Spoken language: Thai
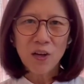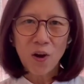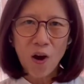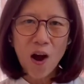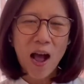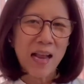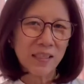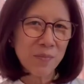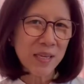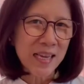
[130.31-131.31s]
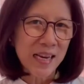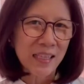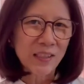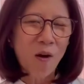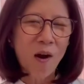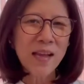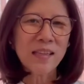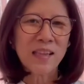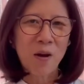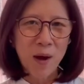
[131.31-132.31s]
ก็อาจจะมีกลิ่นเล็กน้อย
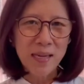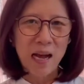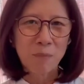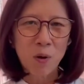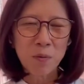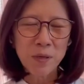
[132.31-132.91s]
แต่ว่าอยากบอก